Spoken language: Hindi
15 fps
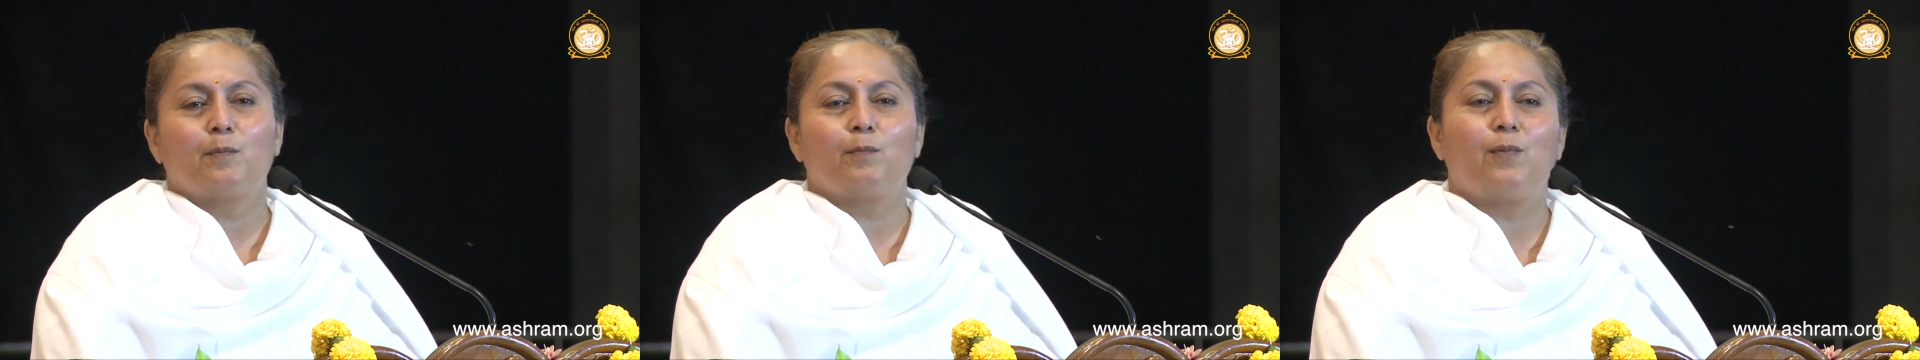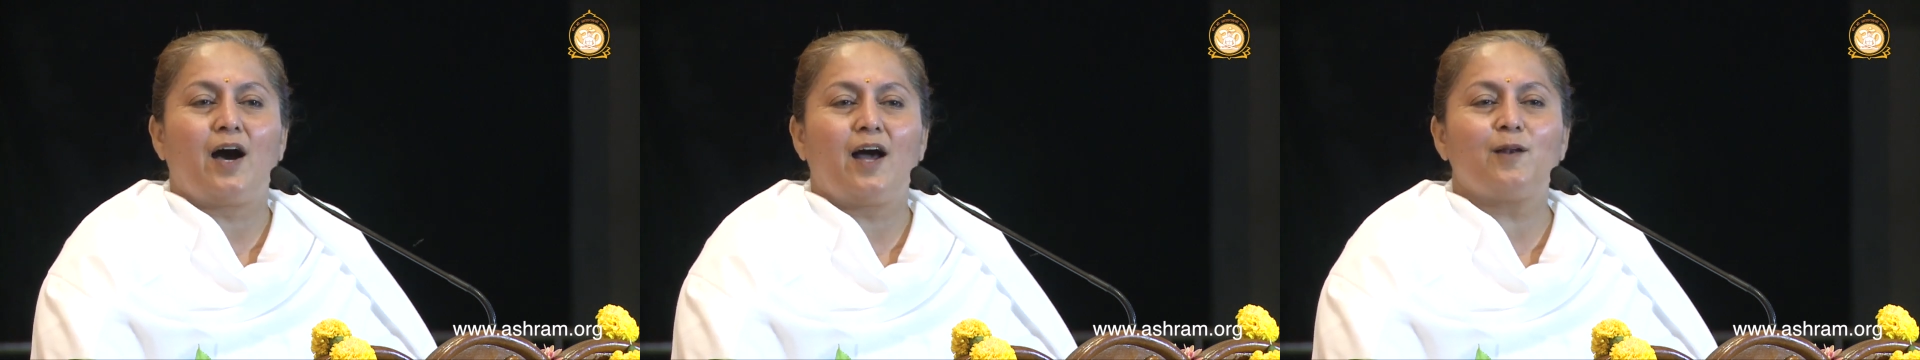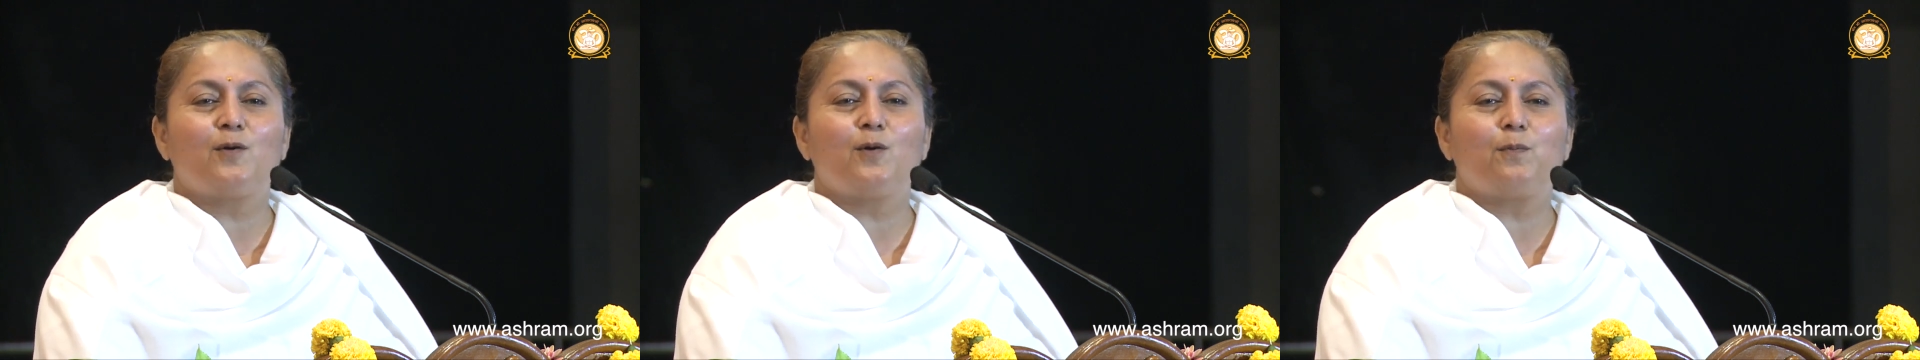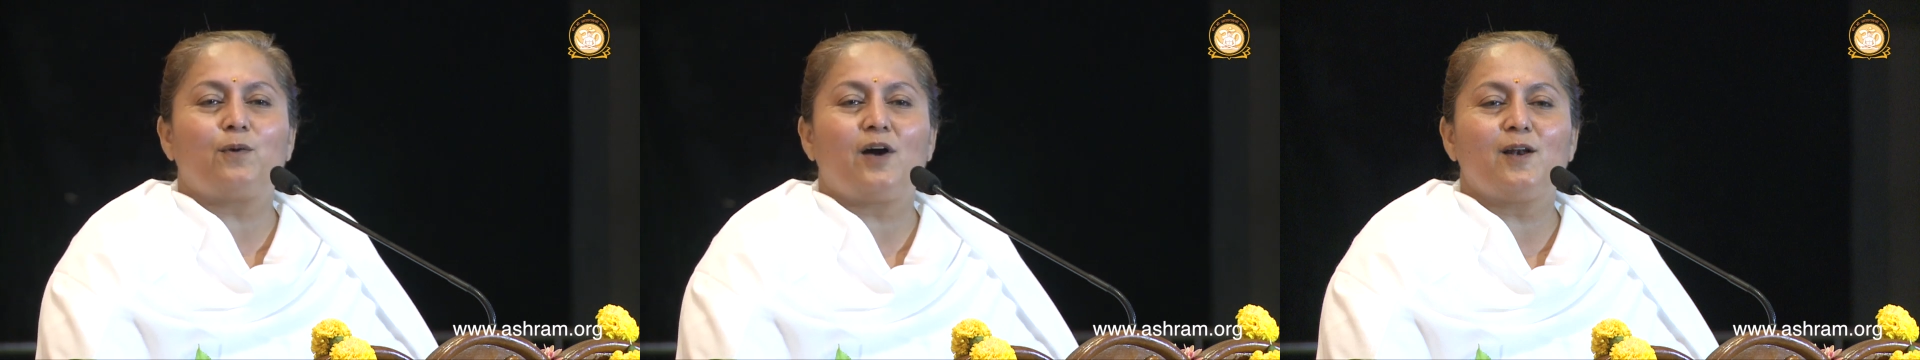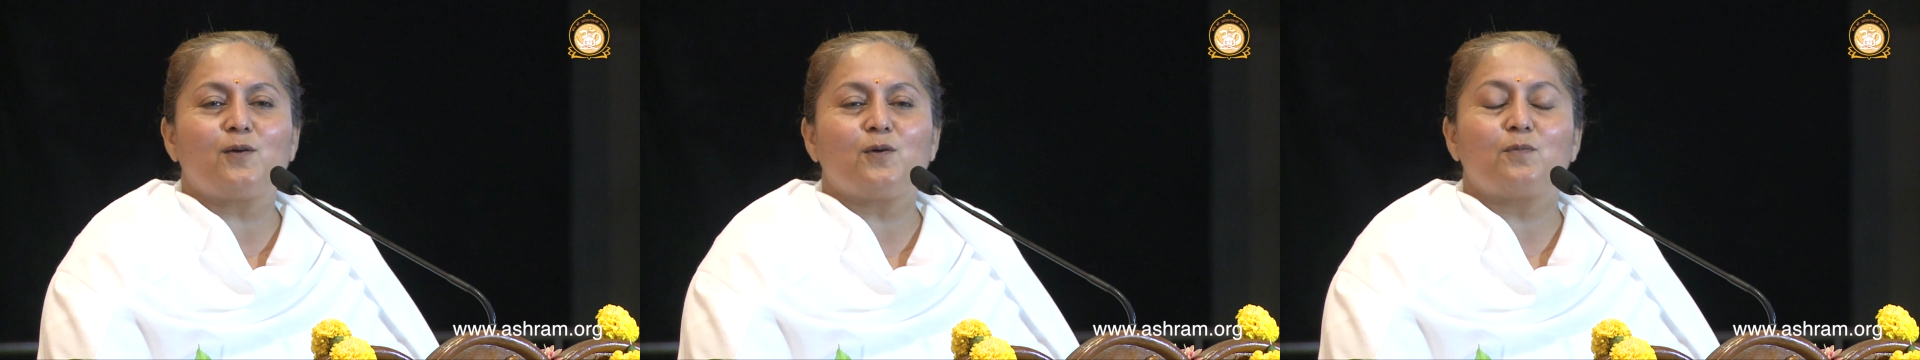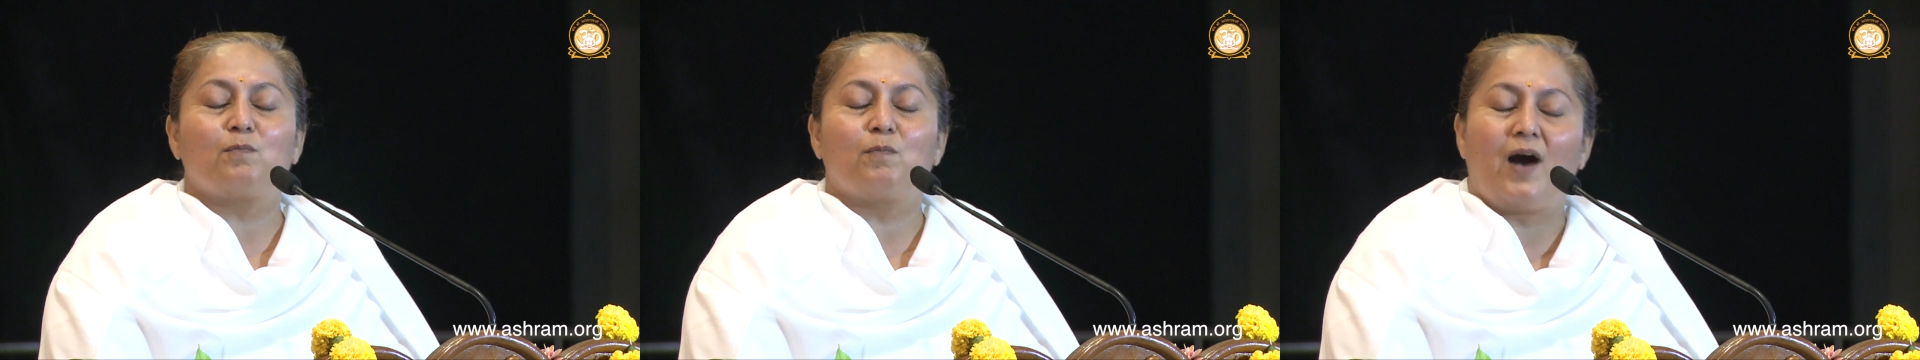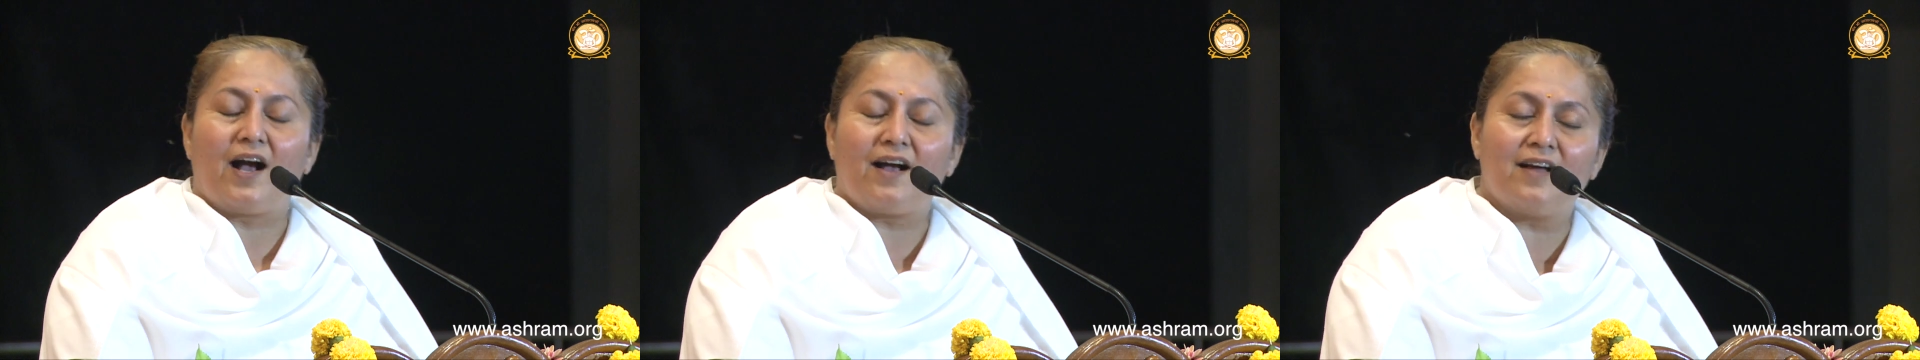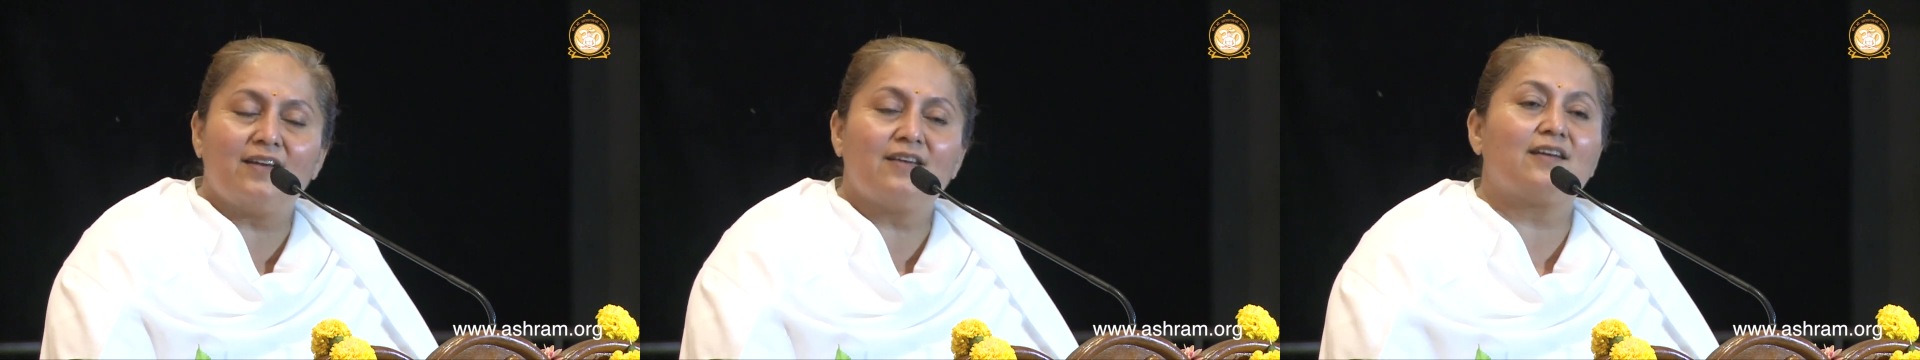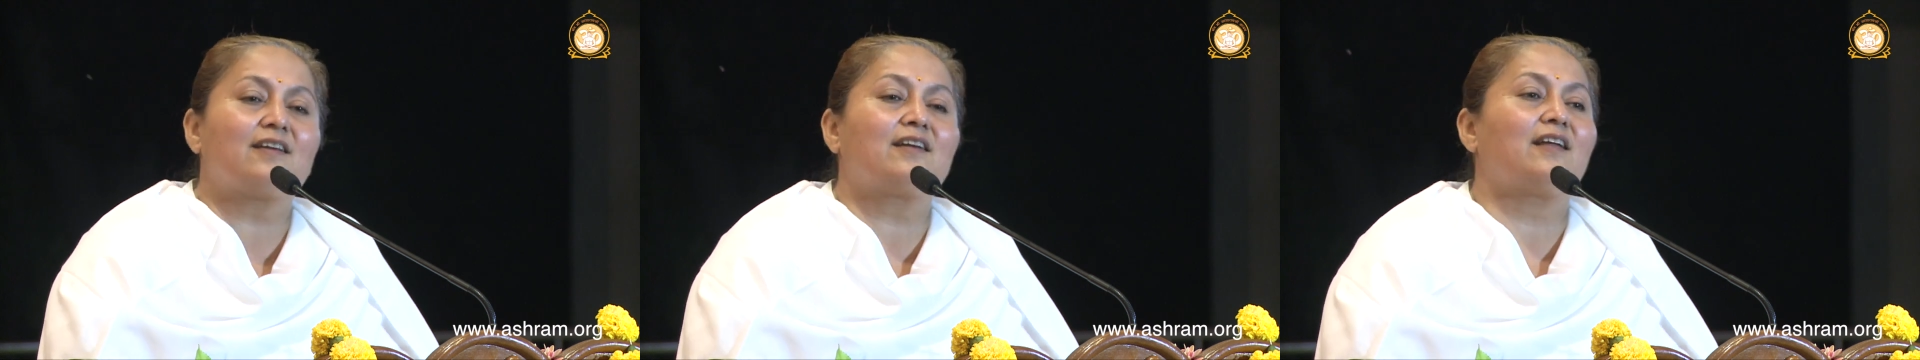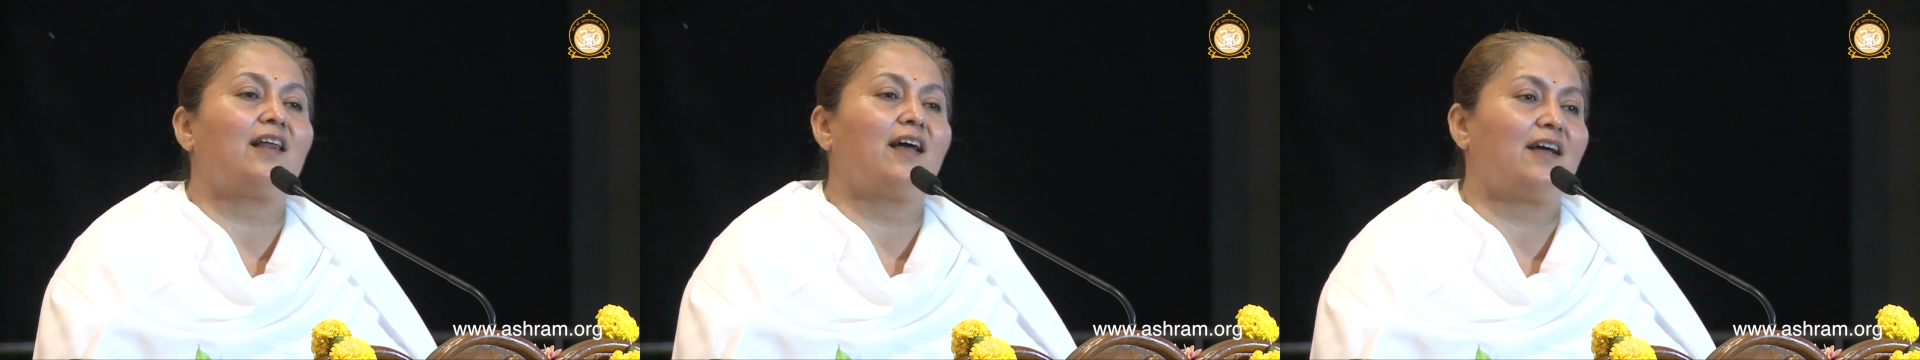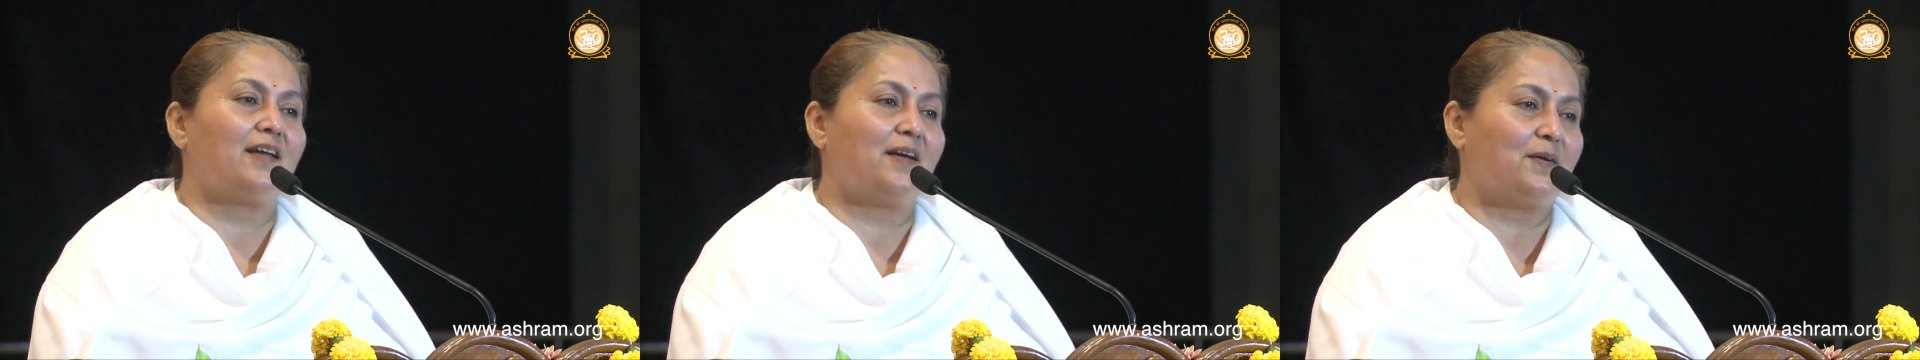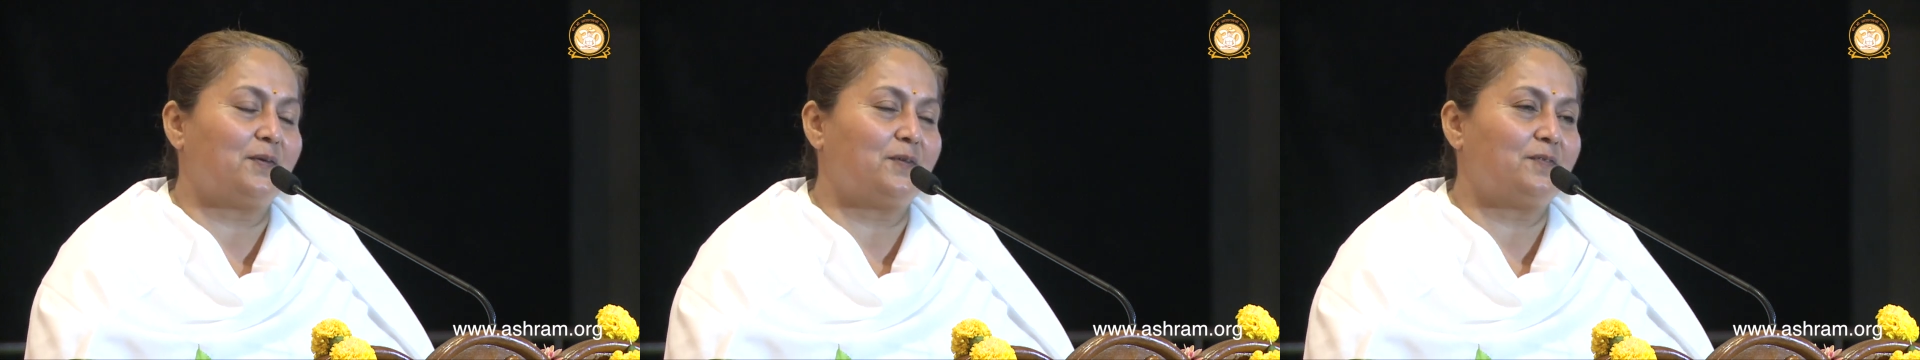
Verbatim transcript: बाल गोपाल को माखन न खिलाया